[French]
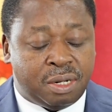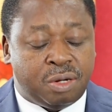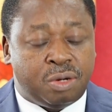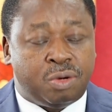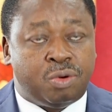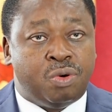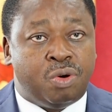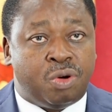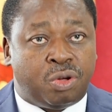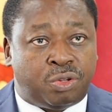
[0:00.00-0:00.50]

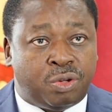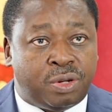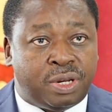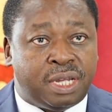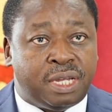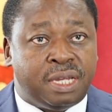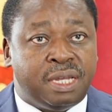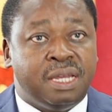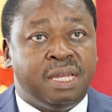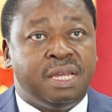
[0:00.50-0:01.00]

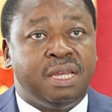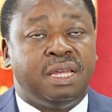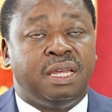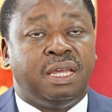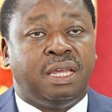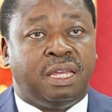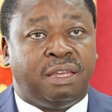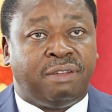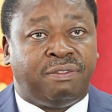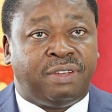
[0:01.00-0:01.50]
coordonnée
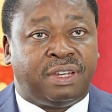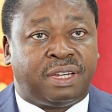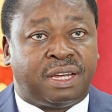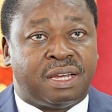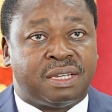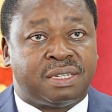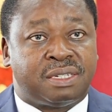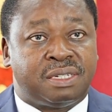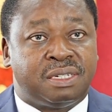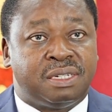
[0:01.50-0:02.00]
et
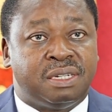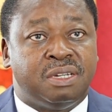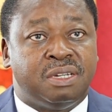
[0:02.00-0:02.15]
efficace.